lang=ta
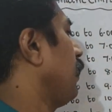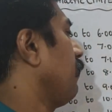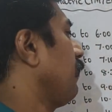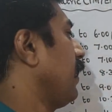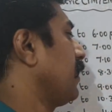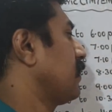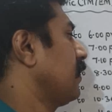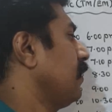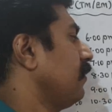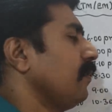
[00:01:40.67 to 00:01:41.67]
பிஎம்
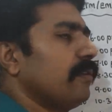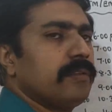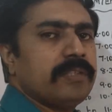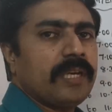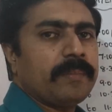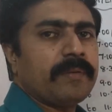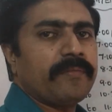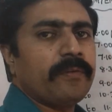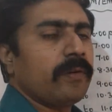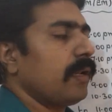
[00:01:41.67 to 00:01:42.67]
மேக்ஸ்
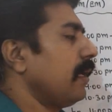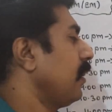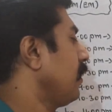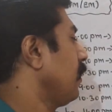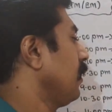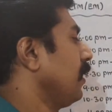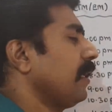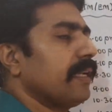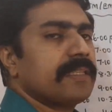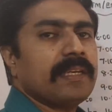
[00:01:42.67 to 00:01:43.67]
சாப்டர் ஃபோர்ல
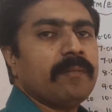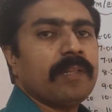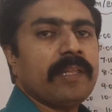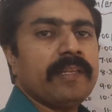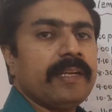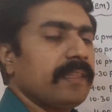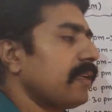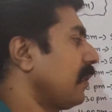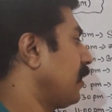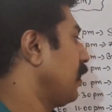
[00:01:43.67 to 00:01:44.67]
எக்ஸாம்பிள் அதாவது
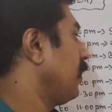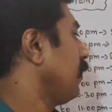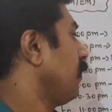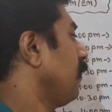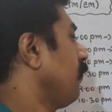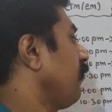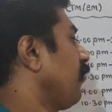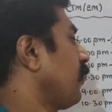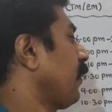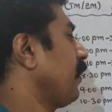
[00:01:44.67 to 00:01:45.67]
எடுத்துக்காட்டு
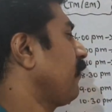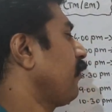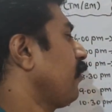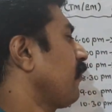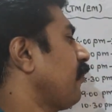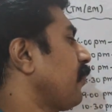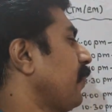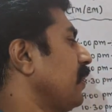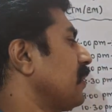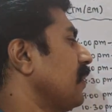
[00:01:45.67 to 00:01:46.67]
ஃபோர் பாயிண்ட் ஃபோர் ஃபோர்
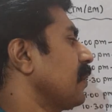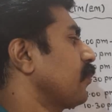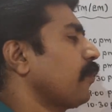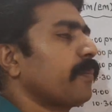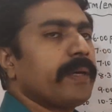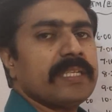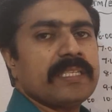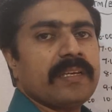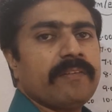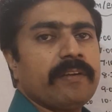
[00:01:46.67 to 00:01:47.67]
பாயிண்ட் சிக்ஸ் ஃபோர்
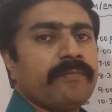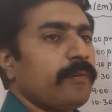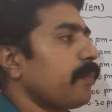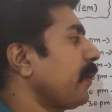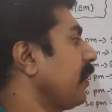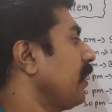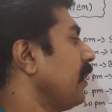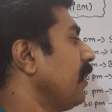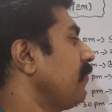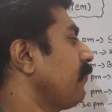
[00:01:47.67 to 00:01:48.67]
பாயிண்ட் செவன் ஃபோர் பாயிண்ட்
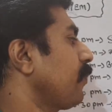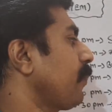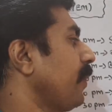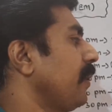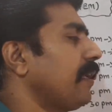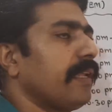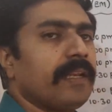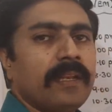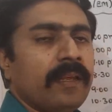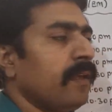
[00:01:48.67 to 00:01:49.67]
எயிட் ஃபோர் பாயிண்ட்
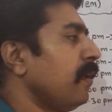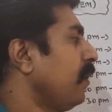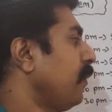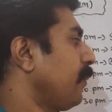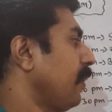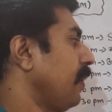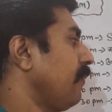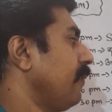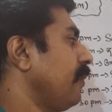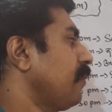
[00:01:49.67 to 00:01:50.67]
டென் அப்புறம்
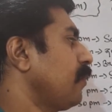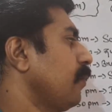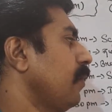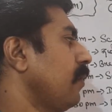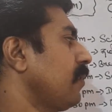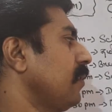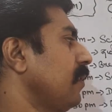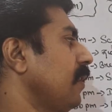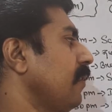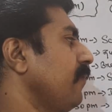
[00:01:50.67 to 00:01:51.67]
லெவன் டுவெல்
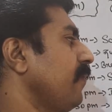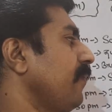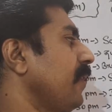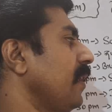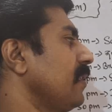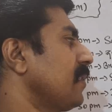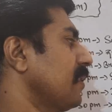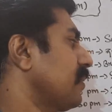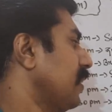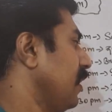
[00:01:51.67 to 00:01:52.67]
தேர்ட்டீன் ஃபிஃப்டீன்
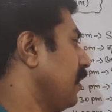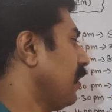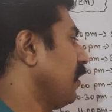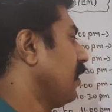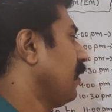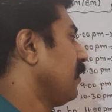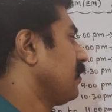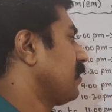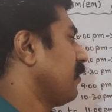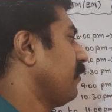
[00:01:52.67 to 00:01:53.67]
சிக்ஸ்டீன்
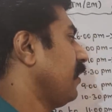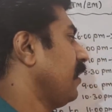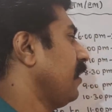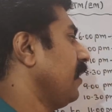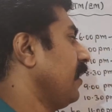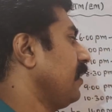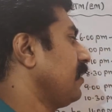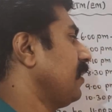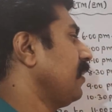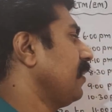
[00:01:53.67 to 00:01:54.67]
செவன்டீன்
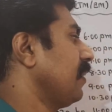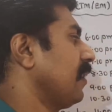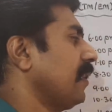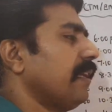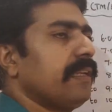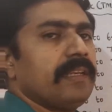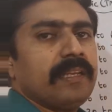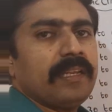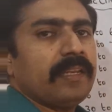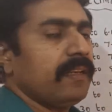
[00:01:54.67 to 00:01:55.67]
எயிட்டீன்
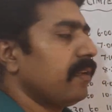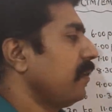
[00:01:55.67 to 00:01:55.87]
நைன்டீன்